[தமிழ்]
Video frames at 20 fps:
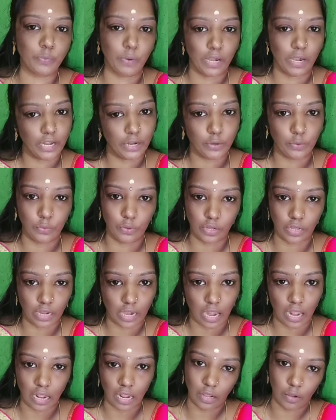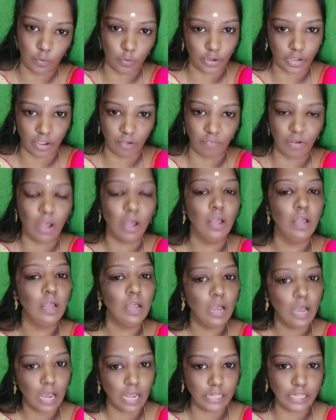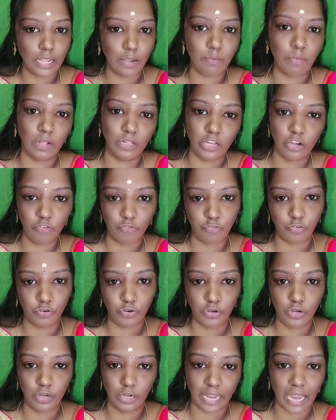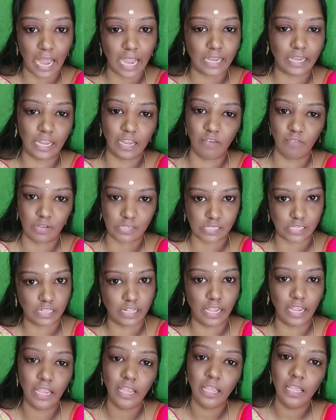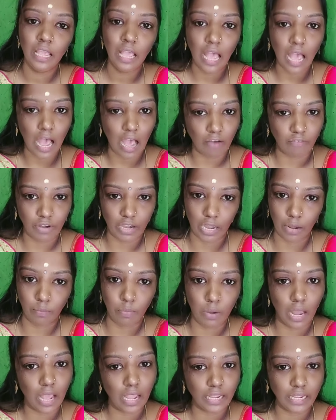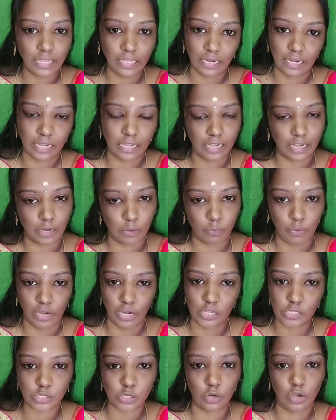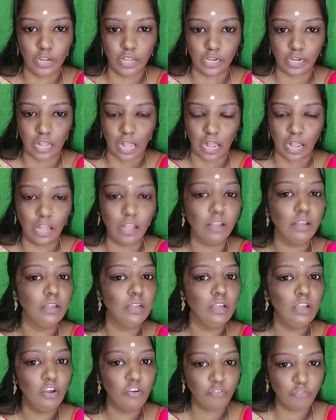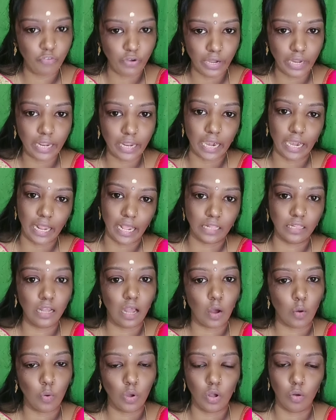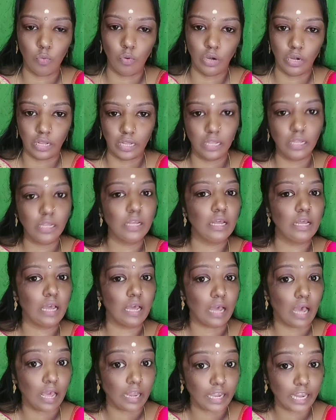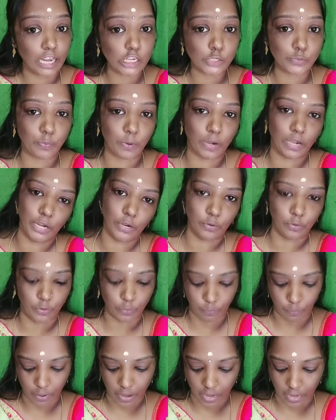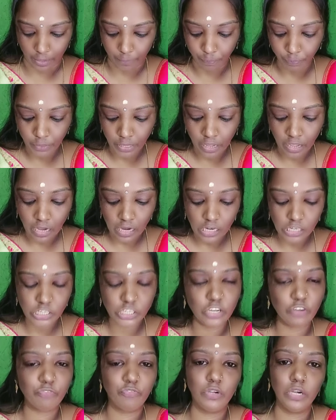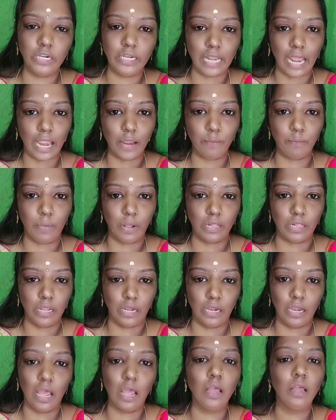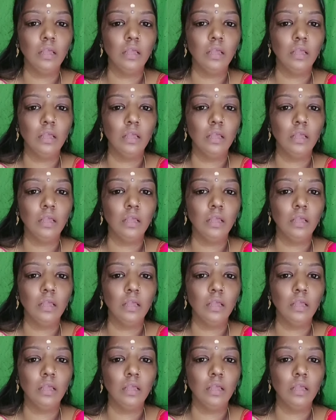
பண்ணி கொடுக்குறாங்க ஓகேவா அதே மாதிரி ஃபுட்டு கேன்டீன் வசதி அவைலபிளாக இருக்குது அப்படின்னு சொல்லியிருக்காங்க ஃப்ரீ கிடையாது அவங்க அவங்களுக்கு அரேஞ்ச் பண்ணி கொடுப்பாங்க ஷிஃப்ட் டைம் பார்த்தீங்கன்னா